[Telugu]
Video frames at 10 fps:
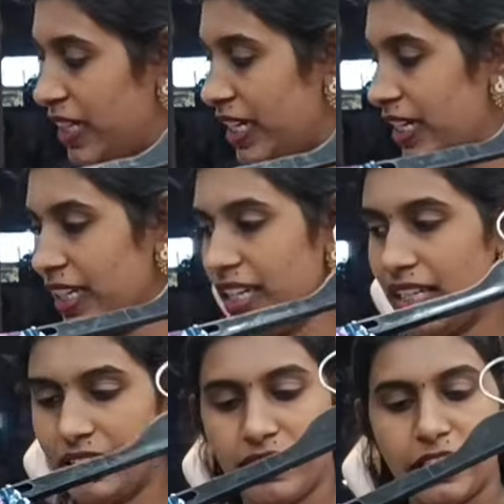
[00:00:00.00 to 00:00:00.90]
ఉంటాయండి
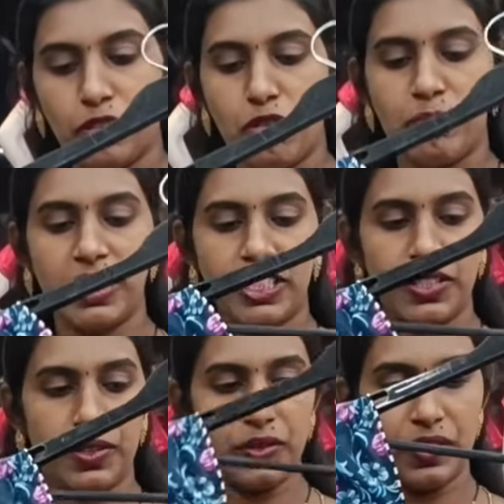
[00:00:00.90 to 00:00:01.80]
ఇలా డిఫరెంట్
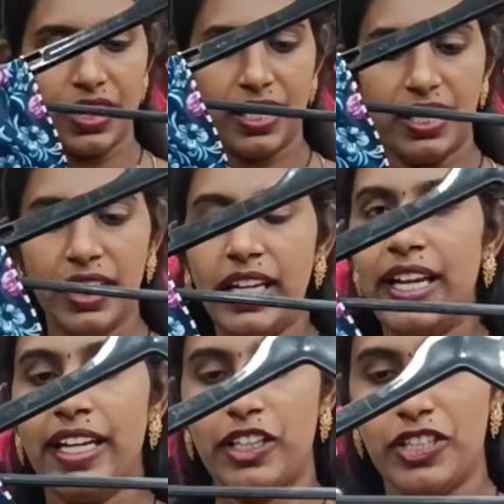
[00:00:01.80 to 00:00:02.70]
కాంబినేషన్స్ వస్తాయి
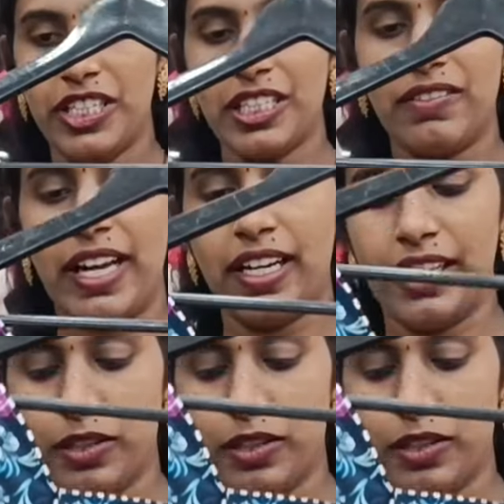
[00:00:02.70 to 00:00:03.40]
ఇది వచ్చి స్క్వేర్